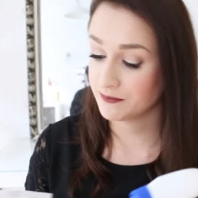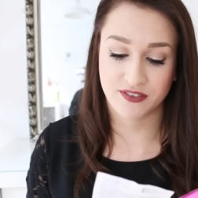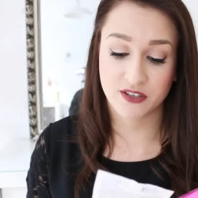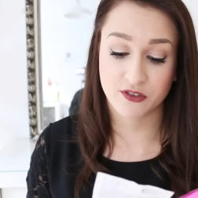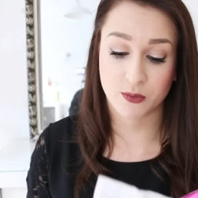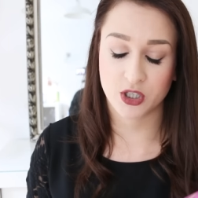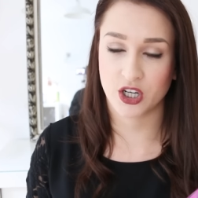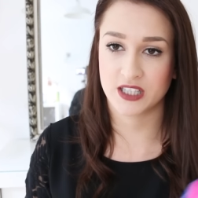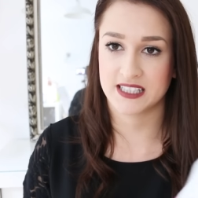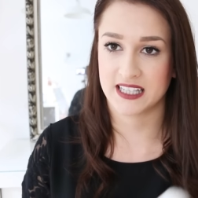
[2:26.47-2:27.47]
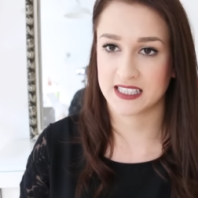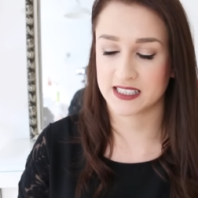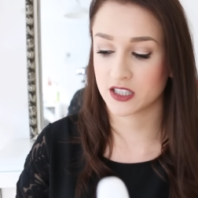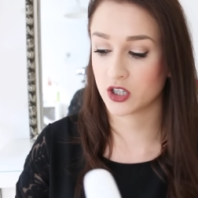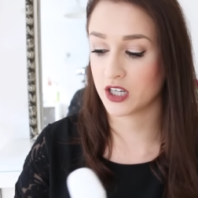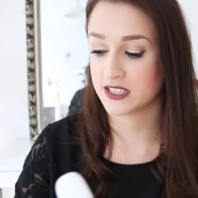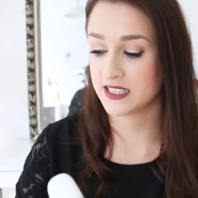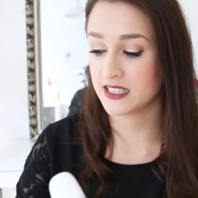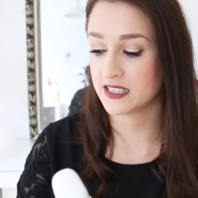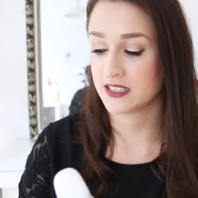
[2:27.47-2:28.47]
4,95 hat es
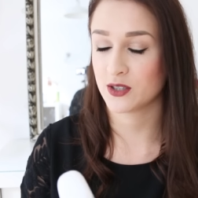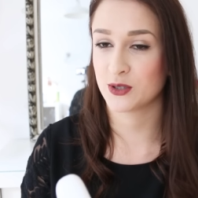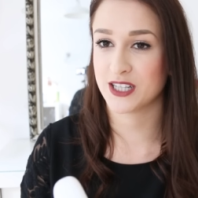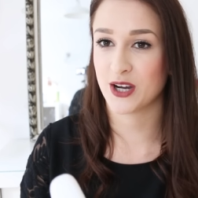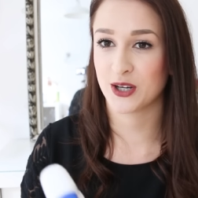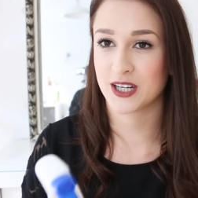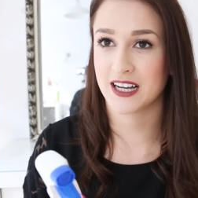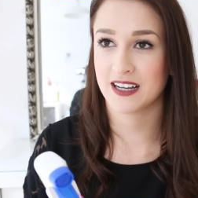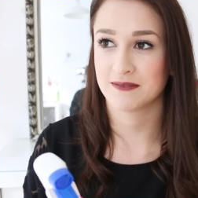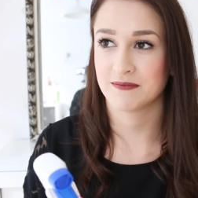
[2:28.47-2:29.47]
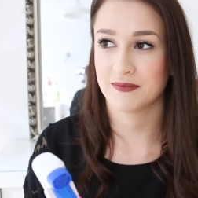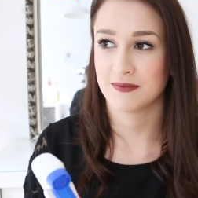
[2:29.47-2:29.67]
gekostet und der Hocker